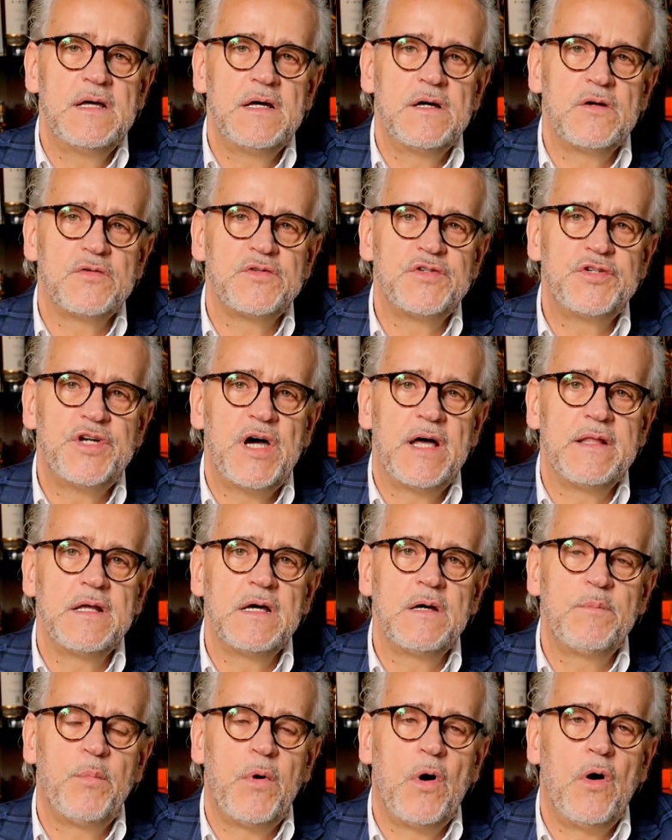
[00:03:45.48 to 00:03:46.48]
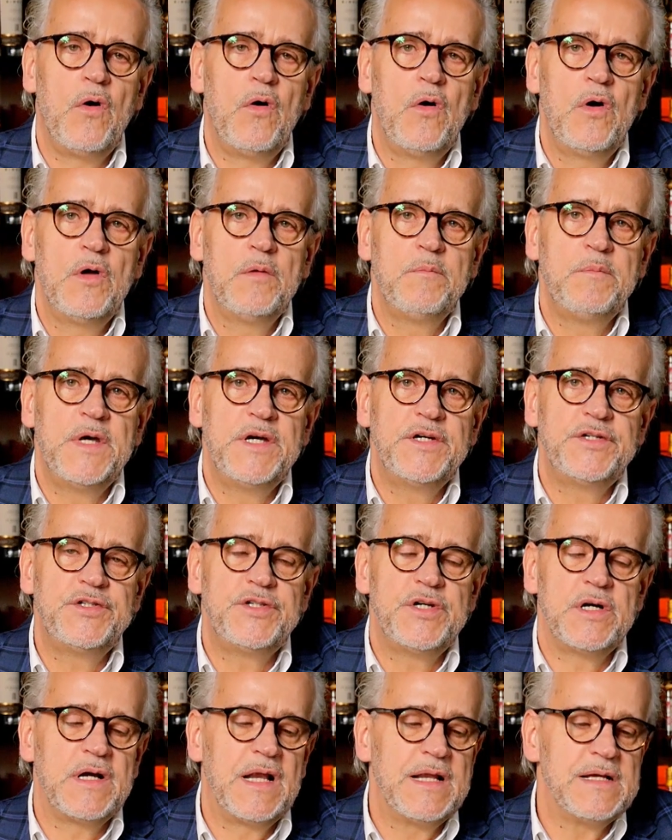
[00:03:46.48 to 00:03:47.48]
Y, rozsianych po
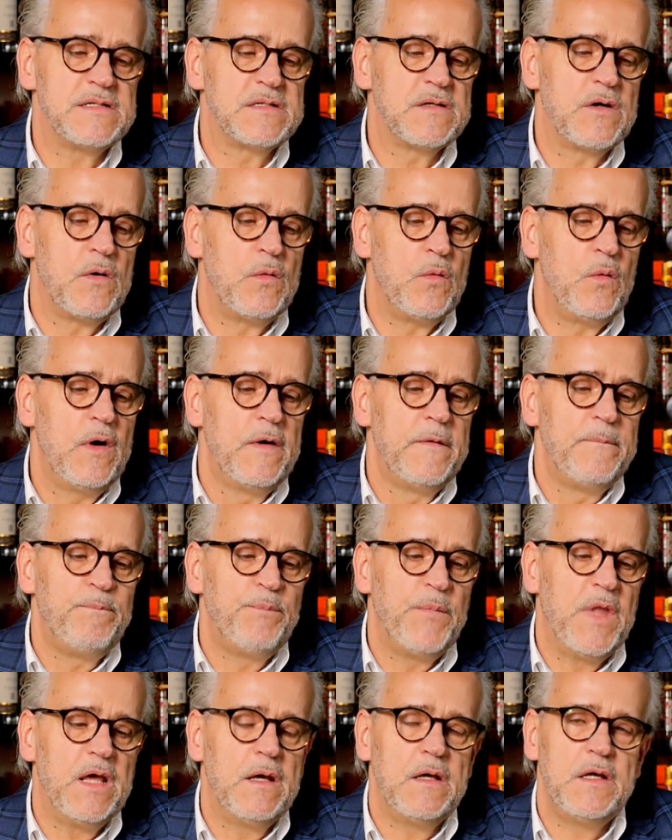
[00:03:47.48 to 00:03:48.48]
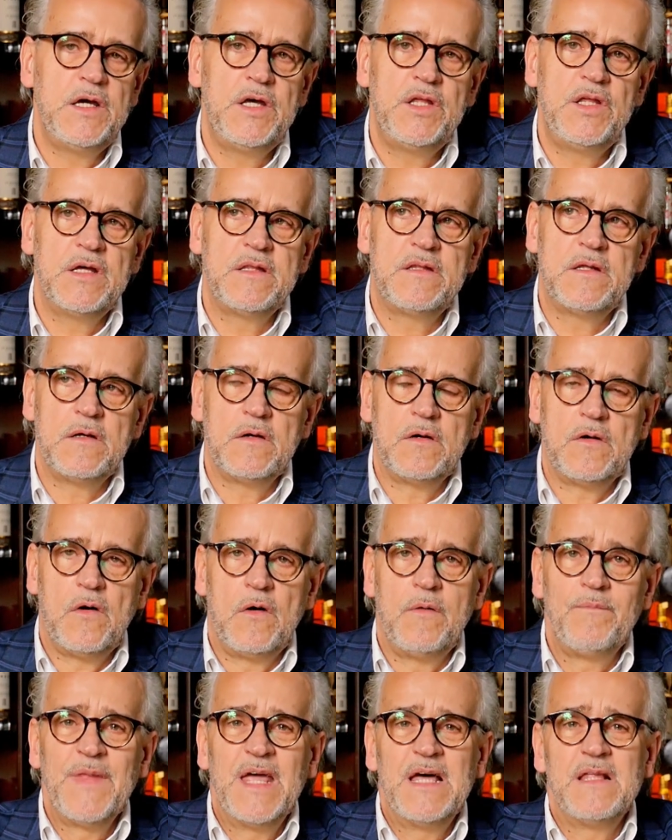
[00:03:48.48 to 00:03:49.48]
mieście Glasgow y, i nie
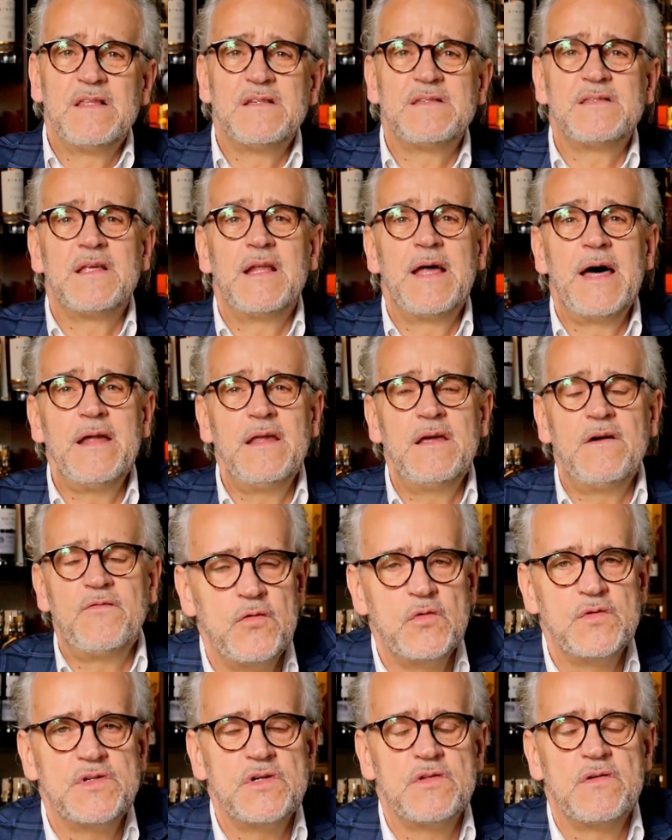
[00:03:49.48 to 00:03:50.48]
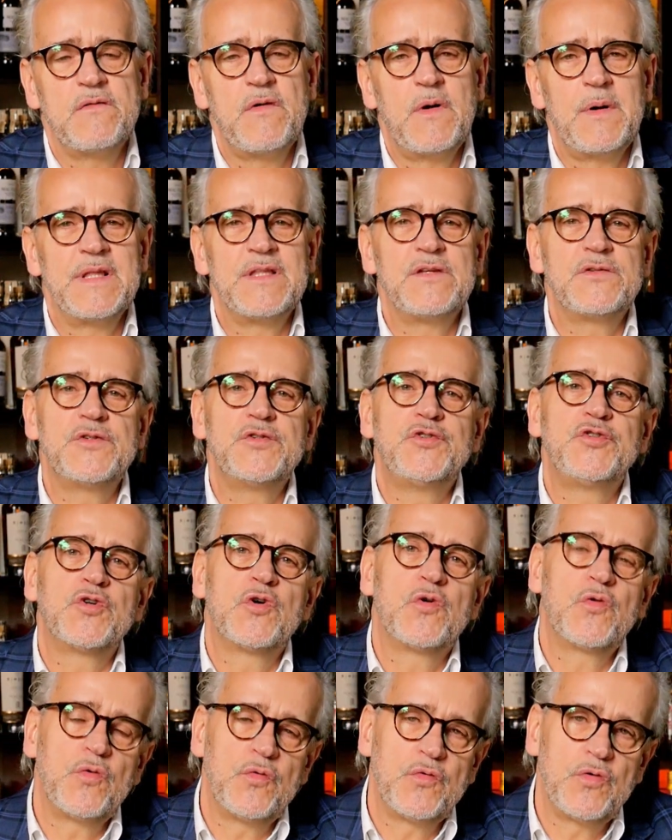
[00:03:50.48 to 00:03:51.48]
tylko. Destylarnia funkcjonowała dosyć
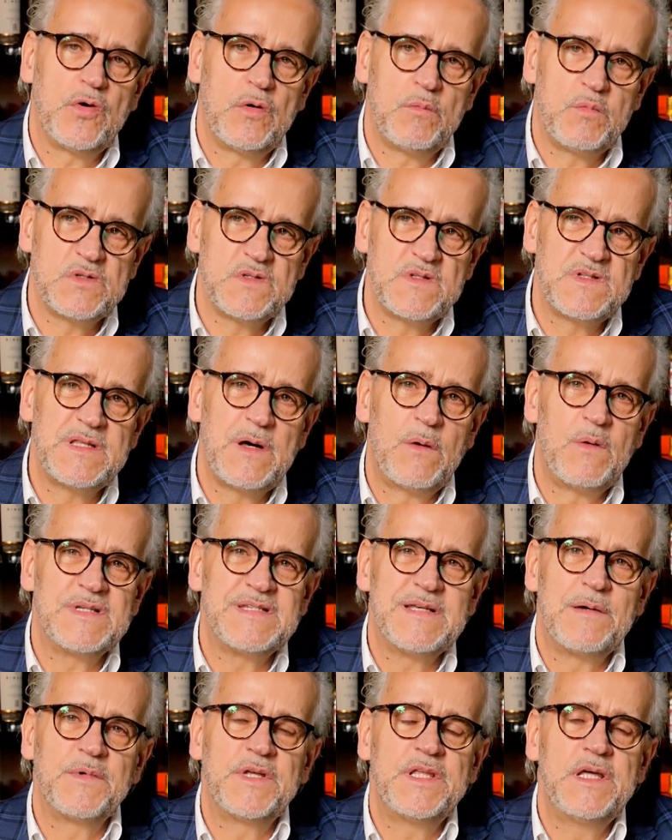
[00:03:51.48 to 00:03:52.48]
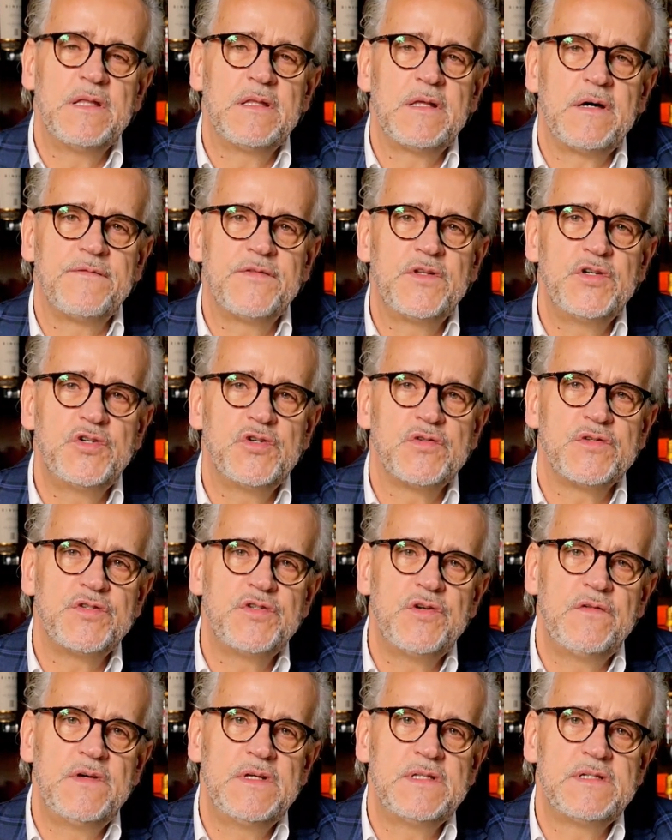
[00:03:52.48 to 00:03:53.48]
krótko, bo została zamknięta w
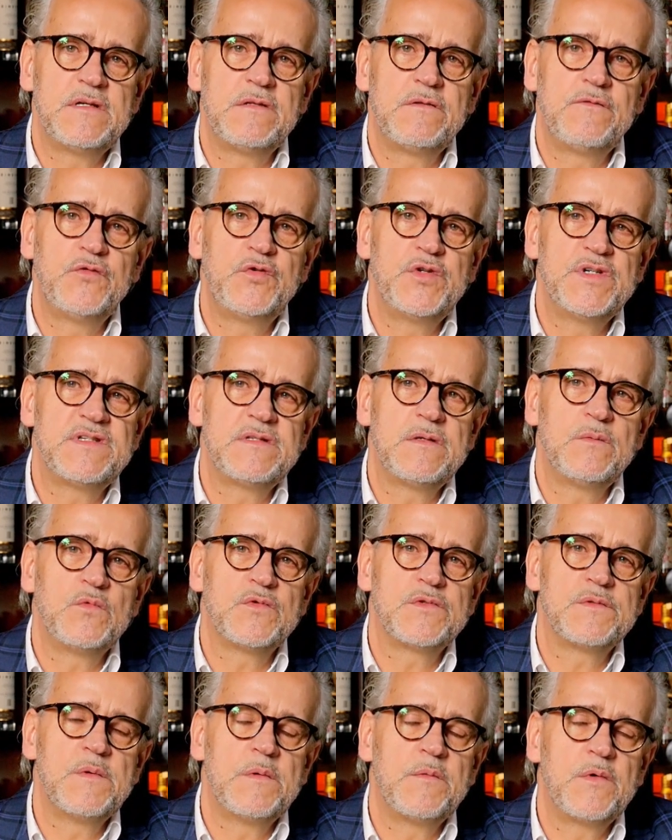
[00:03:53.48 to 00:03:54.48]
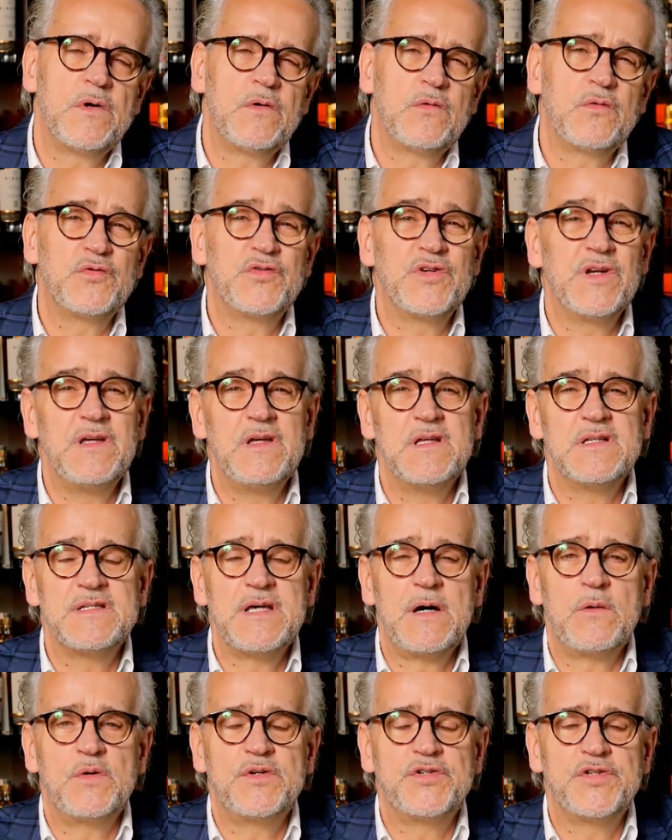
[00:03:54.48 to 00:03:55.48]
1928 roku, czyli
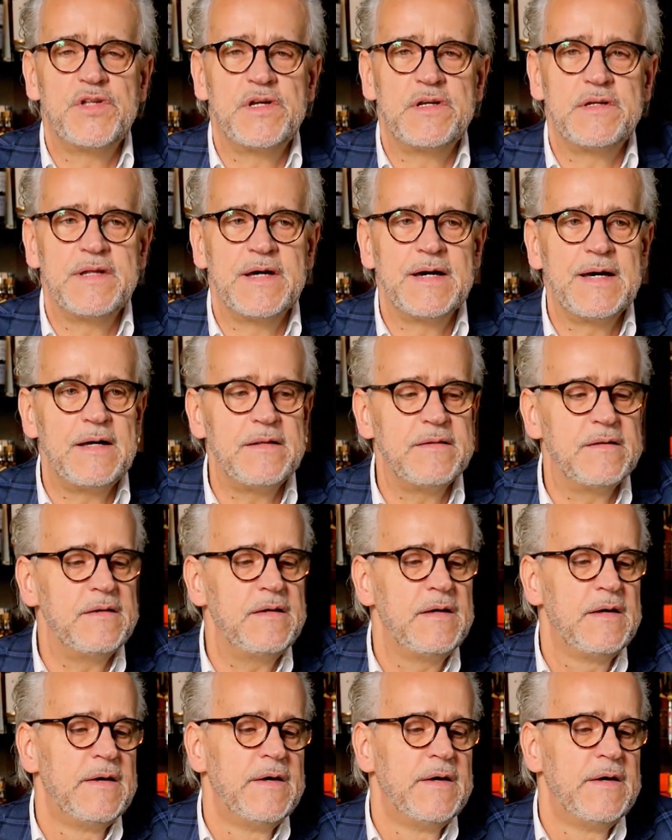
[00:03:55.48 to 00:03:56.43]
niecałe cztery dekady.